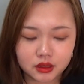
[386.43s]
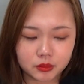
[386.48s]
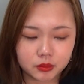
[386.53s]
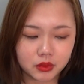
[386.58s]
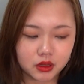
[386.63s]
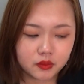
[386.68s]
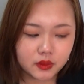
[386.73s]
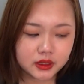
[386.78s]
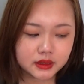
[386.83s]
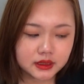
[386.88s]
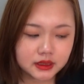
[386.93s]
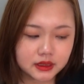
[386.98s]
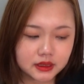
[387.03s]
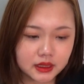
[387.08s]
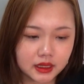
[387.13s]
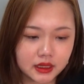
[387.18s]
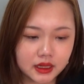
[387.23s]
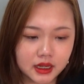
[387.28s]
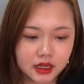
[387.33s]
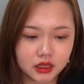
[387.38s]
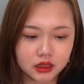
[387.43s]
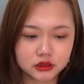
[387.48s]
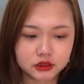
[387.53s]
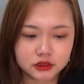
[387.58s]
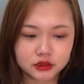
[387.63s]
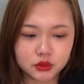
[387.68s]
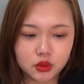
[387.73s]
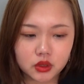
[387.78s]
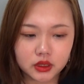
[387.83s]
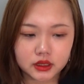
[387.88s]
周りから
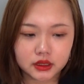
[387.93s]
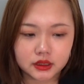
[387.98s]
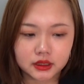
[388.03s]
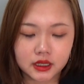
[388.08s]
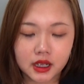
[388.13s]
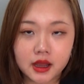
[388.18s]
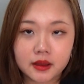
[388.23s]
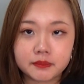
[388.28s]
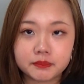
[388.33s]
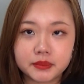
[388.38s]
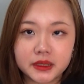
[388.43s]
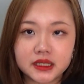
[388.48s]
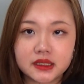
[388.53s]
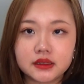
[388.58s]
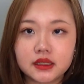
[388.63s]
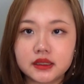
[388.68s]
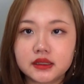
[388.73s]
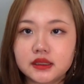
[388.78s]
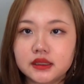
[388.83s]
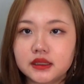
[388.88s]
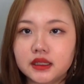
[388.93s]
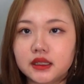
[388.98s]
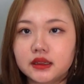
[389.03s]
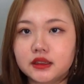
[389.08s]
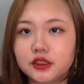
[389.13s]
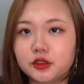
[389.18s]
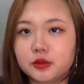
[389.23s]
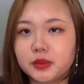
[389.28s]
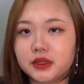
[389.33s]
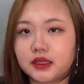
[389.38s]
すごい完璧な人間っ
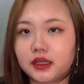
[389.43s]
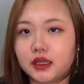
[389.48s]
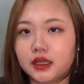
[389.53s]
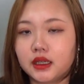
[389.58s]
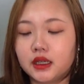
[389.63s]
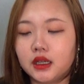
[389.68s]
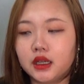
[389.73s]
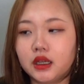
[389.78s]
ていう目で